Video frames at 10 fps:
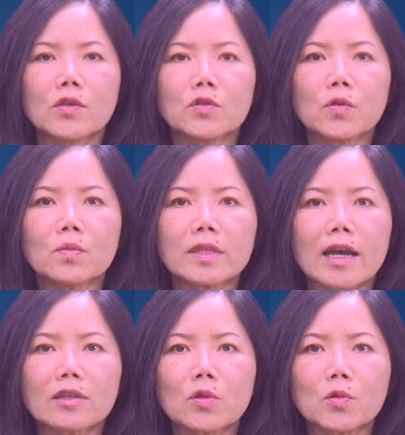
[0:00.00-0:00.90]
Chúng
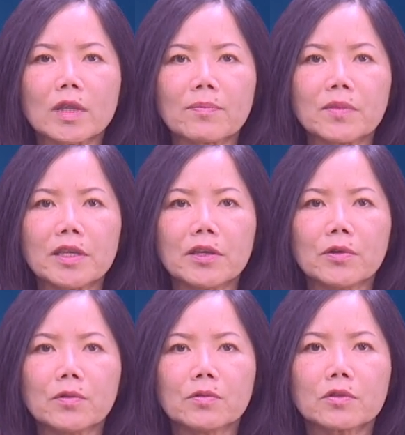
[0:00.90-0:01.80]
ta tu tập
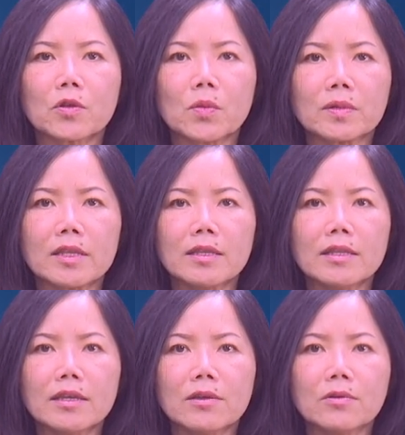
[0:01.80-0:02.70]
nhiều, tụng kinh
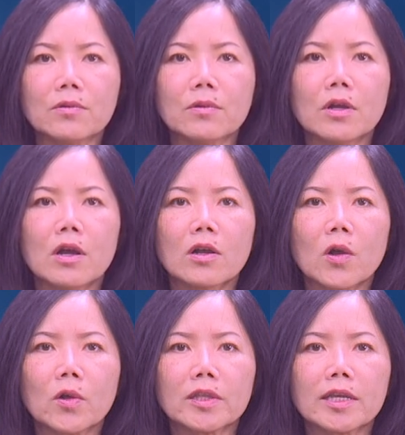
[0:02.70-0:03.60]
nhiều,
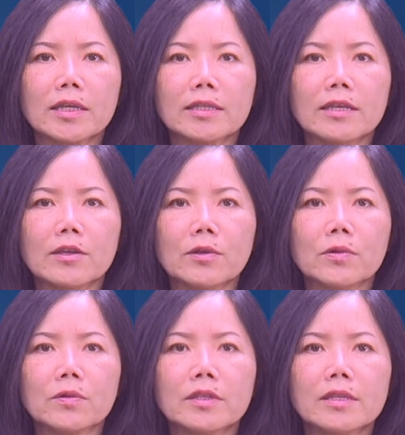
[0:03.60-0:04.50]
ngồi thiền
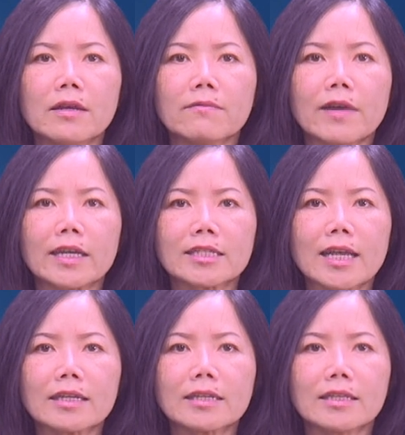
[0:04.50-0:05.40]
nhiều nhưng phải
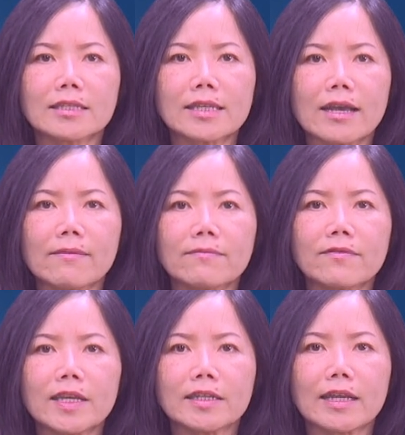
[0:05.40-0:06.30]
xác định xem
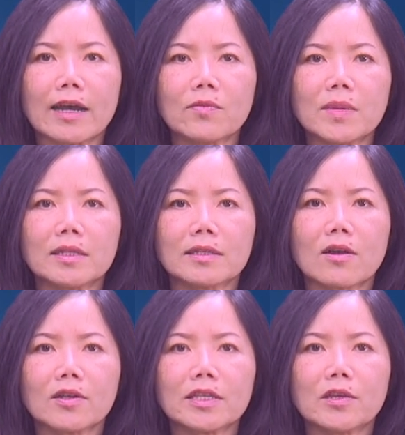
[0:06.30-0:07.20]
phiền não mình
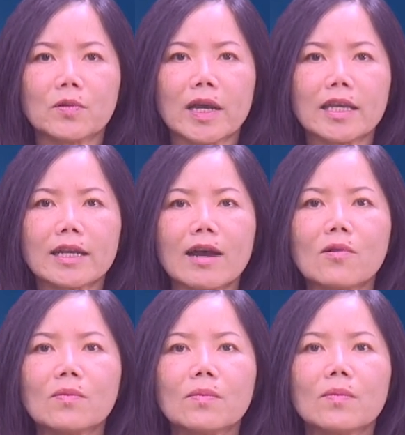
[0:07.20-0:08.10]
còn nhiều hay
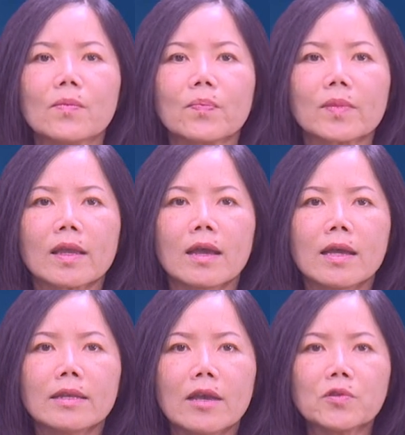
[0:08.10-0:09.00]
không
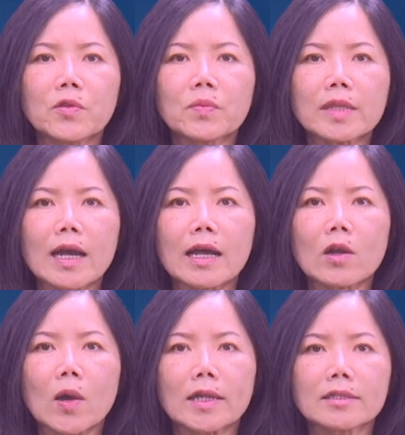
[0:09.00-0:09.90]
nếu chúng ta
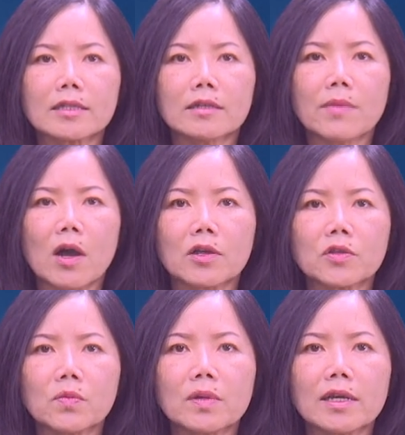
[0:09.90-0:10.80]
loại trừ bỏ
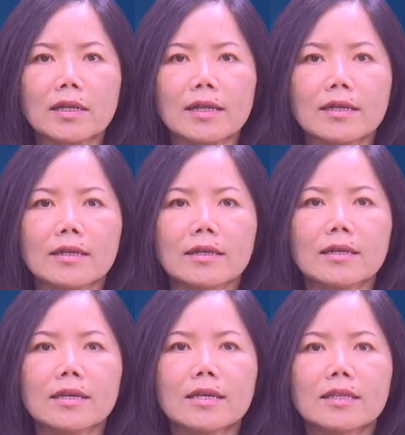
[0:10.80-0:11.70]
chúng lần lần
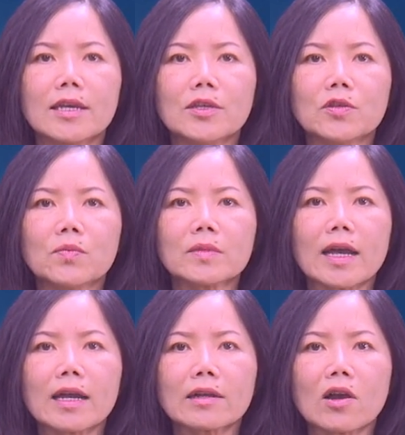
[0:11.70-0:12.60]
thì chúng
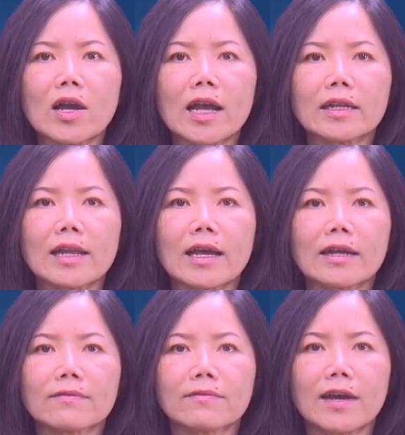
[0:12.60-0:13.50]
ta có an lạc
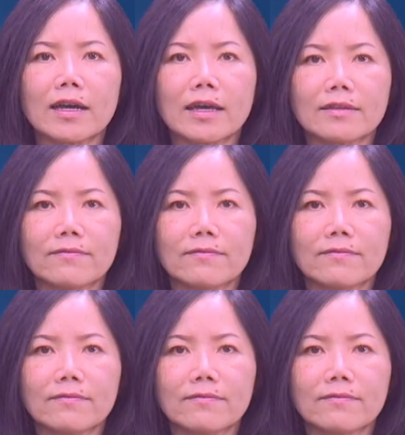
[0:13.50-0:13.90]
và hạnh